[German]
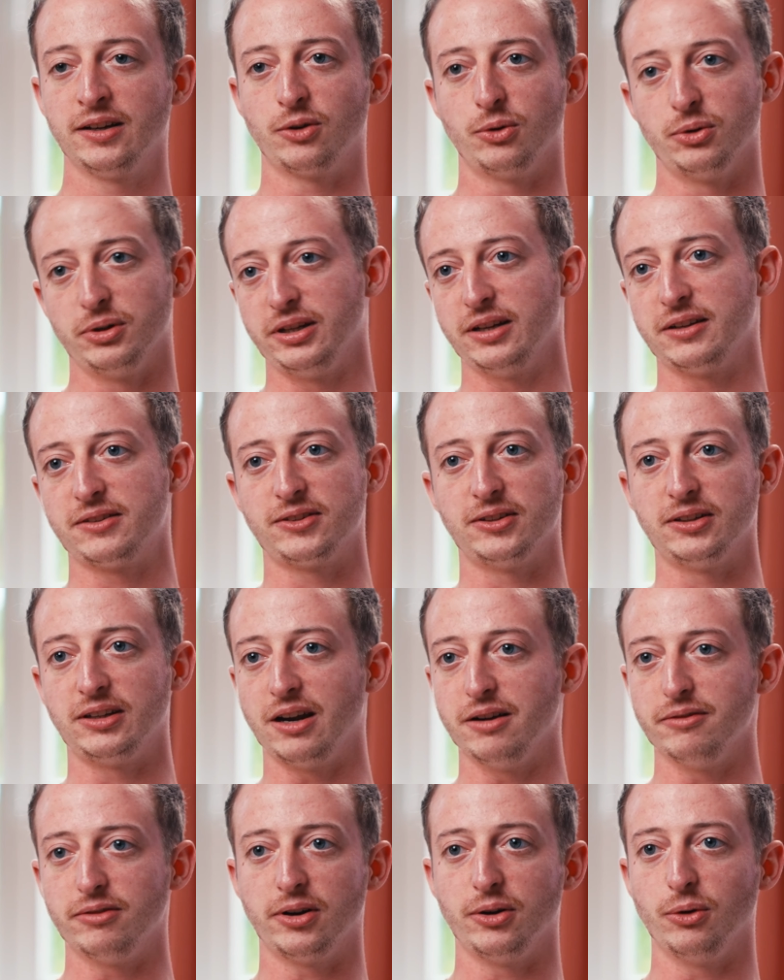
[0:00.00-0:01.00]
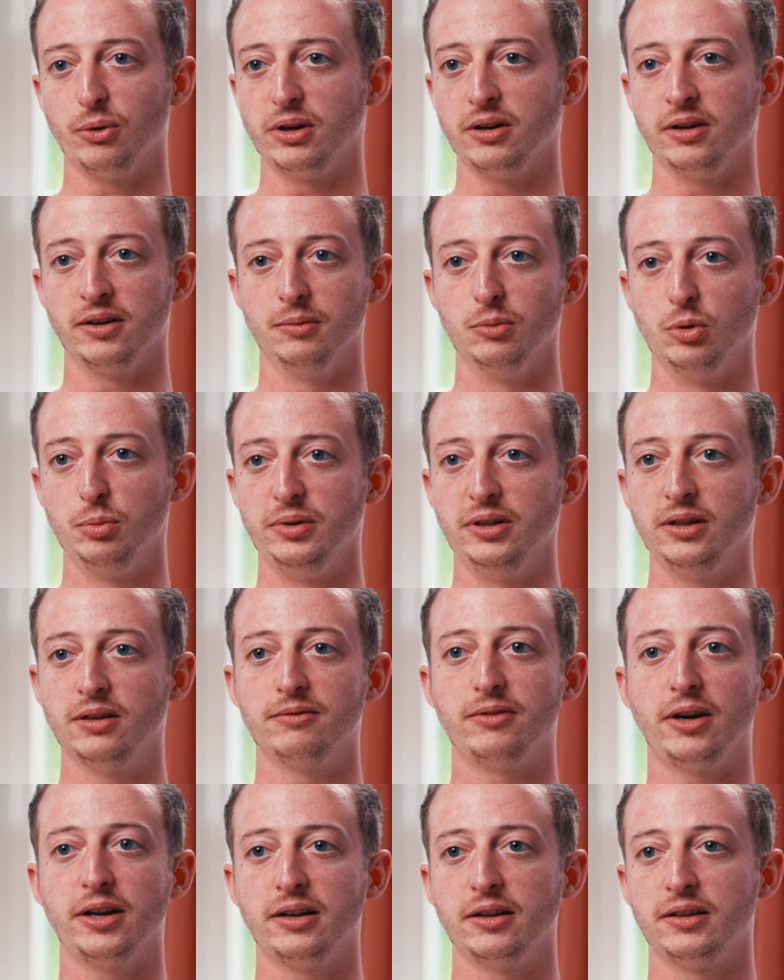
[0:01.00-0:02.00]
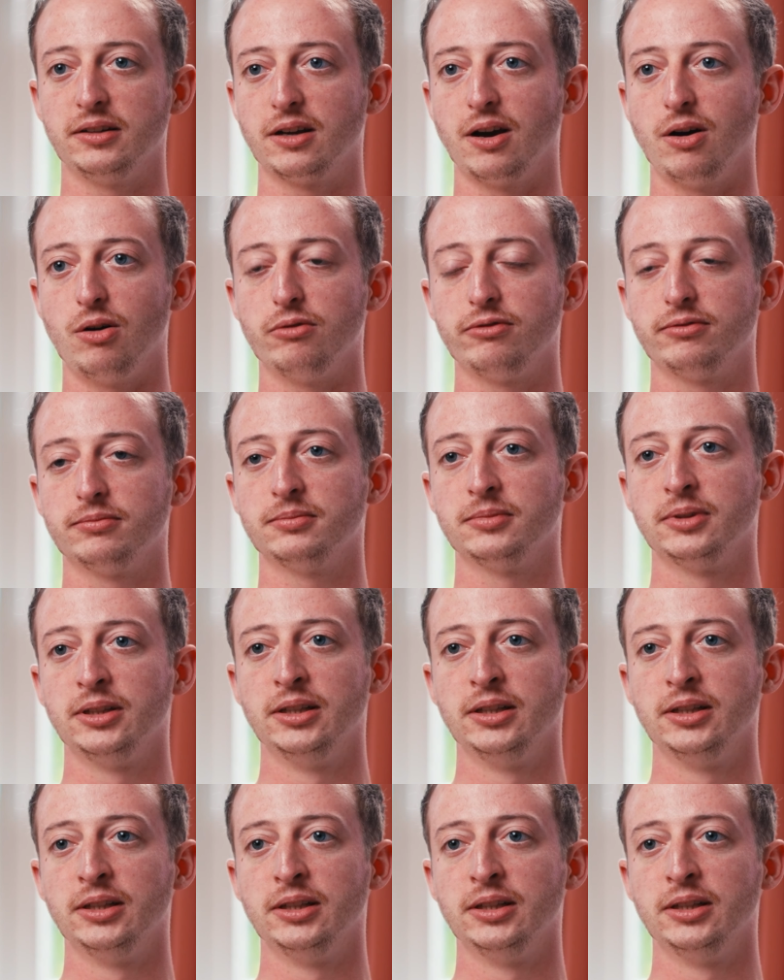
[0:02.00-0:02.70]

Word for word: konnte ich jetzt nicht einfach neue Immobilien weiterhin kaufen.